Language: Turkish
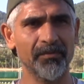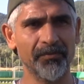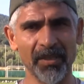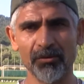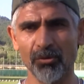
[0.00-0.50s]

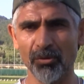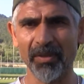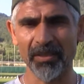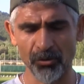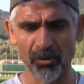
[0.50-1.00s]
faktörü
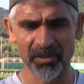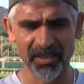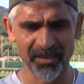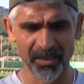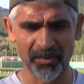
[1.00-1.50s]
var yok
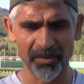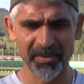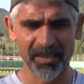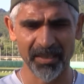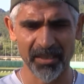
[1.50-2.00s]
değil ama
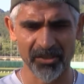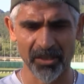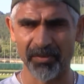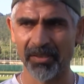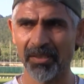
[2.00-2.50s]
bir de
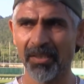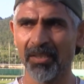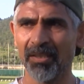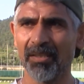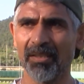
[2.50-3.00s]
gerçek var.
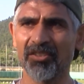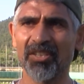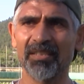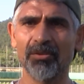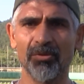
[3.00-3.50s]
E,
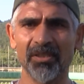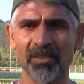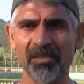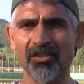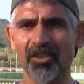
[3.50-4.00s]
içeride de
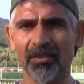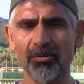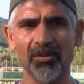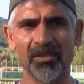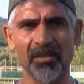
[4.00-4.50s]
oynasanız dışarıda
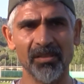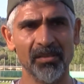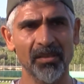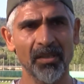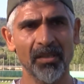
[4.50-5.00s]
da
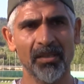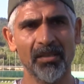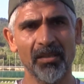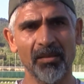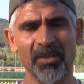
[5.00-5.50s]
oynasanız
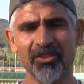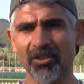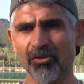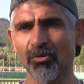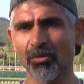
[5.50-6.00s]
e,
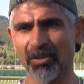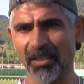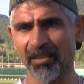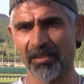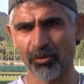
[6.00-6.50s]
maçların zorluk
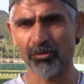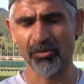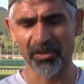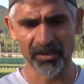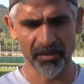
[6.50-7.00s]
kalitesi çok
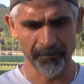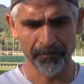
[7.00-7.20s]
yüksek.